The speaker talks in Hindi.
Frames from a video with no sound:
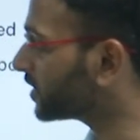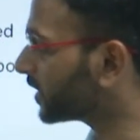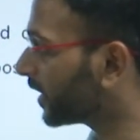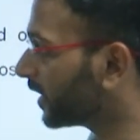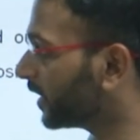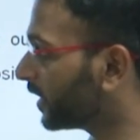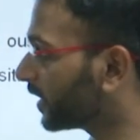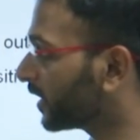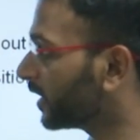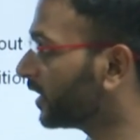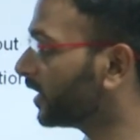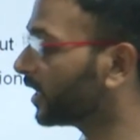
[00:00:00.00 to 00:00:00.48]
में
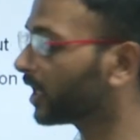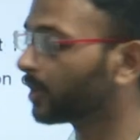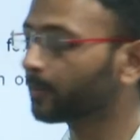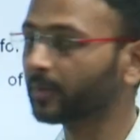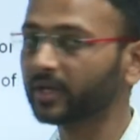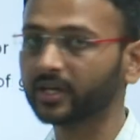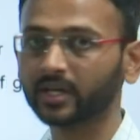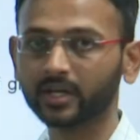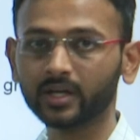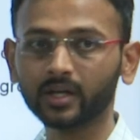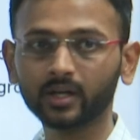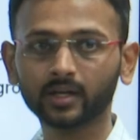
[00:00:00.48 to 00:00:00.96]
जानने के लिए
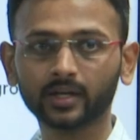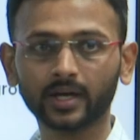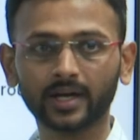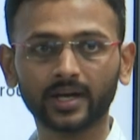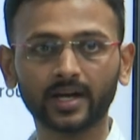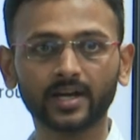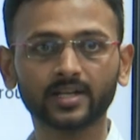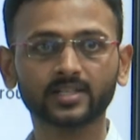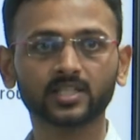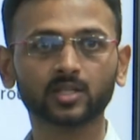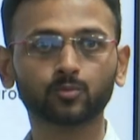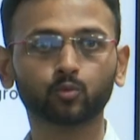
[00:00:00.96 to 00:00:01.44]
हमें ये
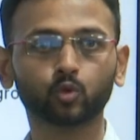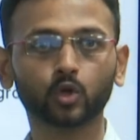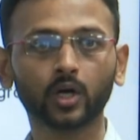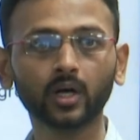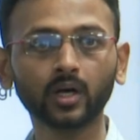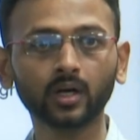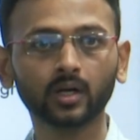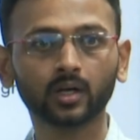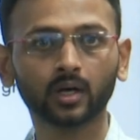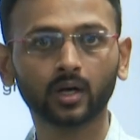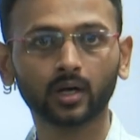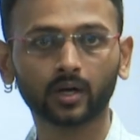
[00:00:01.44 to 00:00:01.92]
एनालिसिस पूरा
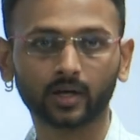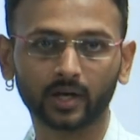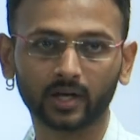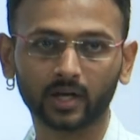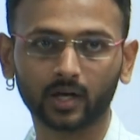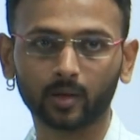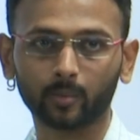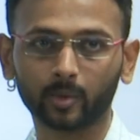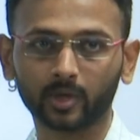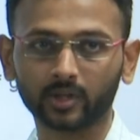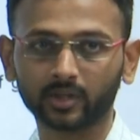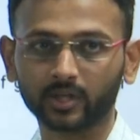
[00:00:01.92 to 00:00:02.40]

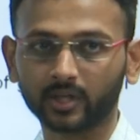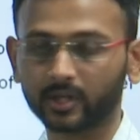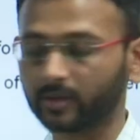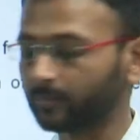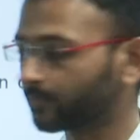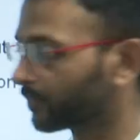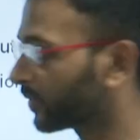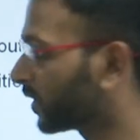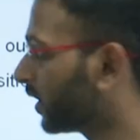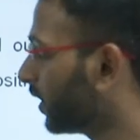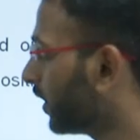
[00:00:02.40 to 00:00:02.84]
करना पड़ता है